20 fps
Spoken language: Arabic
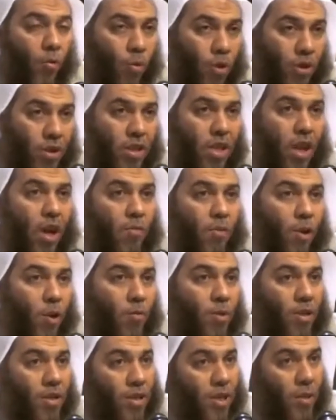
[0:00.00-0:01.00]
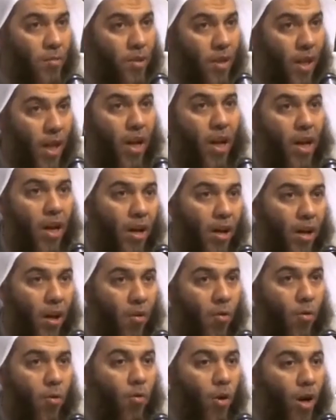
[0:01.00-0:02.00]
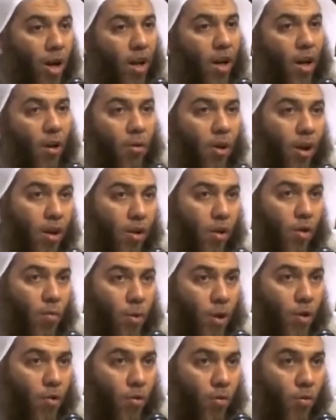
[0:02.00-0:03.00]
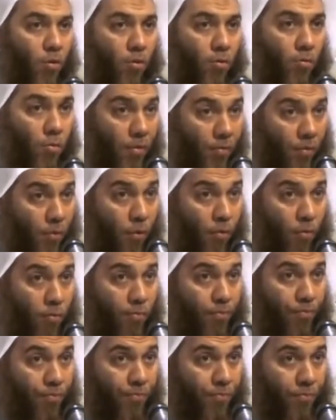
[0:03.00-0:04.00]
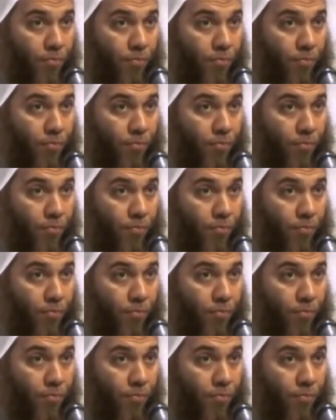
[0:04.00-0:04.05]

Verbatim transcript: والصيام يوم السبت على قول وعلى قول أنه مكروه مفهوم